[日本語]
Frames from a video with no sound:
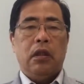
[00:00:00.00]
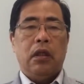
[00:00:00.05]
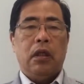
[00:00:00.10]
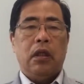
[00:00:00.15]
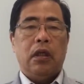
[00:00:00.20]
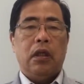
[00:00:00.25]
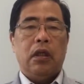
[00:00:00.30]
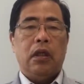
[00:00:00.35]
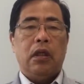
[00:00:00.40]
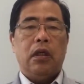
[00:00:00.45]
で、
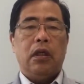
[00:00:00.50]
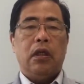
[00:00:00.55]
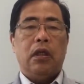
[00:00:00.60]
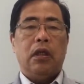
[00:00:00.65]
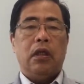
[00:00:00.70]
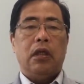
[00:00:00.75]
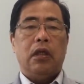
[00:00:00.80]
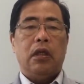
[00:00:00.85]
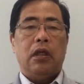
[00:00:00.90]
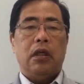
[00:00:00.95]

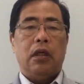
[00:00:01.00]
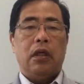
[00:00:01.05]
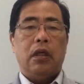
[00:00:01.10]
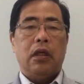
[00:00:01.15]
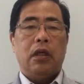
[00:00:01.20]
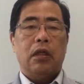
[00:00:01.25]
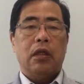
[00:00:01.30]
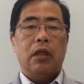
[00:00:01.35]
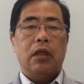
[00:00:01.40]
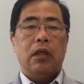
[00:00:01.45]

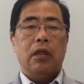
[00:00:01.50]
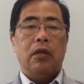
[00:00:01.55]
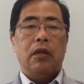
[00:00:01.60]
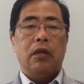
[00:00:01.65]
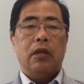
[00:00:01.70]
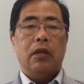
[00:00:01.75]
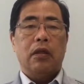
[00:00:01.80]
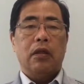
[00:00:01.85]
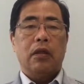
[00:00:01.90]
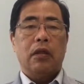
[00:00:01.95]
えー、
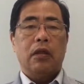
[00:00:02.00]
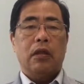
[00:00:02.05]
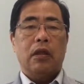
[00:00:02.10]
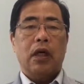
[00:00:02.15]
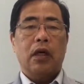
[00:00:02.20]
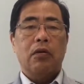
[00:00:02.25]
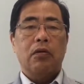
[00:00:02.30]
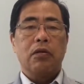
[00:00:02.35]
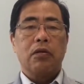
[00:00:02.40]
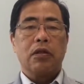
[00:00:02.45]

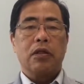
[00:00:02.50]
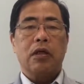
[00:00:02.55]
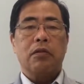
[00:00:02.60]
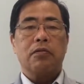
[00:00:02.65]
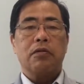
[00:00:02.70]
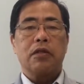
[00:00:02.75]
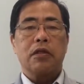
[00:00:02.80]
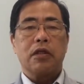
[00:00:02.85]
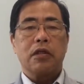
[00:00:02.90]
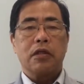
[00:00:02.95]
他の生
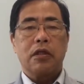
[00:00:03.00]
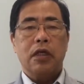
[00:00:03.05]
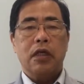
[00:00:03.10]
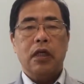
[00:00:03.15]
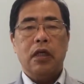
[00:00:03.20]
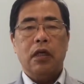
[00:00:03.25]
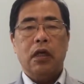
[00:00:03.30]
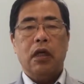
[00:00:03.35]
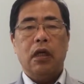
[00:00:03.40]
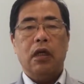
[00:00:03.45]
物です
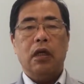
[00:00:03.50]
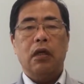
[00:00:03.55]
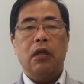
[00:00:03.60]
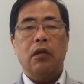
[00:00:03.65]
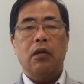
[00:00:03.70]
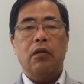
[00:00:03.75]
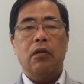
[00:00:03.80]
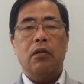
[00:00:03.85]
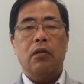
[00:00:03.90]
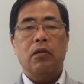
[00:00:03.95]
ね。
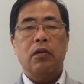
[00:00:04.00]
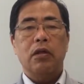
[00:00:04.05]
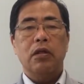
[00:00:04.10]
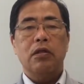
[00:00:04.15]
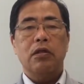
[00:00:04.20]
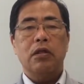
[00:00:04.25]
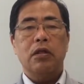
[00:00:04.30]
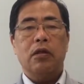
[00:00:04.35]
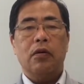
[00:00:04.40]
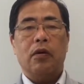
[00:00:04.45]
これ
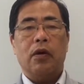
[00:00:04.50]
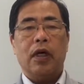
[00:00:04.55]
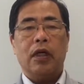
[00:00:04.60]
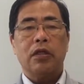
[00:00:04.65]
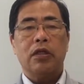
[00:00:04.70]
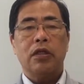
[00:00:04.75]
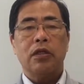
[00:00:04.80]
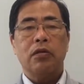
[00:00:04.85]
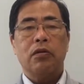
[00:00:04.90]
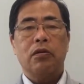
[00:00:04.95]
について
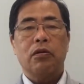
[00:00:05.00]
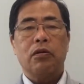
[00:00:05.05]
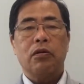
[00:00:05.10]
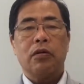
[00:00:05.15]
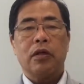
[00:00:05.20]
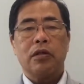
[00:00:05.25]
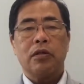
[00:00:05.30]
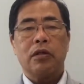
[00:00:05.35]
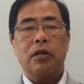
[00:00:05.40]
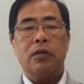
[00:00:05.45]
は人口と
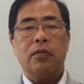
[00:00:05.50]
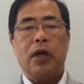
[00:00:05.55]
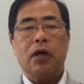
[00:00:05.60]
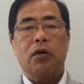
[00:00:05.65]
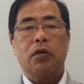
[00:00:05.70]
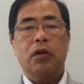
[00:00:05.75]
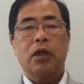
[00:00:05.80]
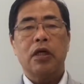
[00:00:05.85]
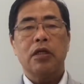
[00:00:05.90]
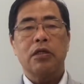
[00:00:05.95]
言わずに、まあ、
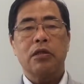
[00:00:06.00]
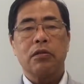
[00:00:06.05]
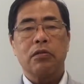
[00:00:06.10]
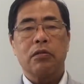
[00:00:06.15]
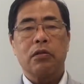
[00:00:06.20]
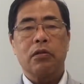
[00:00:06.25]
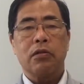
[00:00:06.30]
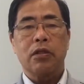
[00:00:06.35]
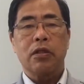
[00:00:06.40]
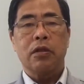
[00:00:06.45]
個体
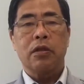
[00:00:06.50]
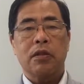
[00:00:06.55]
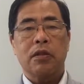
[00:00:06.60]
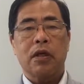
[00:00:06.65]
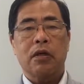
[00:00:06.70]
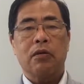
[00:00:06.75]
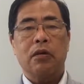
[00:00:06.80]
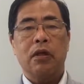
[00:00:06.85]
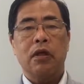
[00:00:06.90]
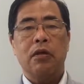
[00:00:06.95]
数と物
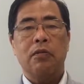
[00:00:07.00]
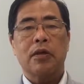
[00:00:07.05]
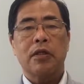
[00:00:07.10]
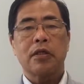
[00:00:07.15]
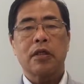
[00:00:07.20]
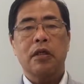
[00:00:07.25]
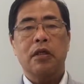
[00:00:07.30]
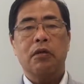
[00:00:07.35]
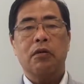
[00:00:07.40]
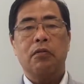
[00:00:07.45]
学で言いま
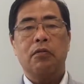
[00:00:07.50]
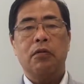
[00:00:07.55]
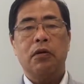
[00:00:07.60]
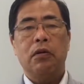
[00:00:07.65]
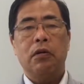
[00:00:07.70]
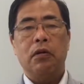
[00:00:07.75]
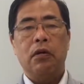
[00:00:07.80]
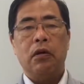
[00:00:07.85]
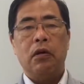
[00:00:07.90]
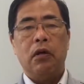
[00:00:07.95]
すけれど
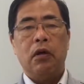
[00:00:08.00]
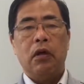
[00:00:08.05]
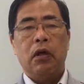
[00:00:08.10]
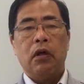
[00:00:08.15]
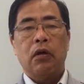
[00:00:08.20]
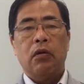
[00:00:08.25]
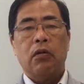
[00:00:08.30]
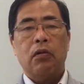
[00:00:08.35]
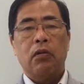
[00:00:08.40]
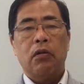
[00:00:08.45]
も、
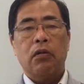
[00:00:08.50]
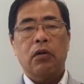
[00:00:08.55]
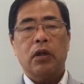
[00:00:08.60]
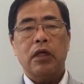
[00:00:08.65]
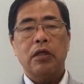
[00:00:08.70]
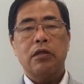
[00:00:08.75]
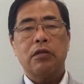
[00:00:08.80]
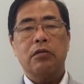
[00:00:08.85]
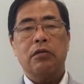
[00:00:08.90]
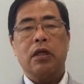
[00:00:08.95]
この個
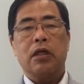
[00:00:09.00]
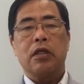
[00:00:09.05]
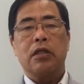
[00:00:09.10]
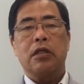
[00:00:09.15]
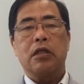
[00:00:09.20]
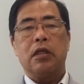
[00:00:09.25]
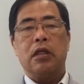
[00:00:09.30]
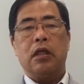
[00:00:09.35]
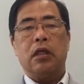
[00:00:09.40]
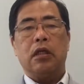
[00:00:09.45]
体数がで
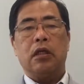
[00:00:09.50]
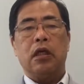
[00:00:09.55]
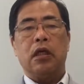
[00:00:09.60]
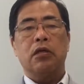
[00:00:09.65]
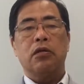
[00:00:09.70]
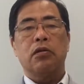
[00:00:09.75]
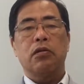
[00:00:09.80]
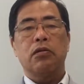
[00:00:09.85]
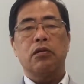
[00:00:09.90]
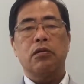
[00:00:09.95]
すね、
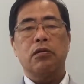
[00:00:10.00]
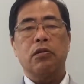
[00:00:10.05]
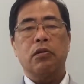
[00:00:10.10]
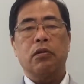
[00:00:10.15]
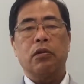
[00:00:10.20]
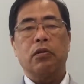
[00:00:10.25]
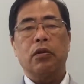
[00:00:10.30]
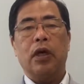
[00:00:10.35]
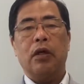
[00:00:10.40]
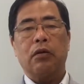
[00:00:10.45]
激増すると
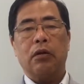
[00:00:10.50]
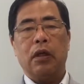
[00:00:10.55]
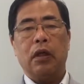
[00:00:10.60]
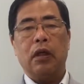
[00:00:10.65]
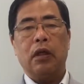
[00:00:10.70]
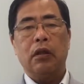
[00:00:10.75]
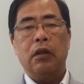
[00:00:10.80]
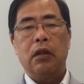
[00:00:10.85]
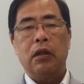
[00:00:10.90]
どうなるか。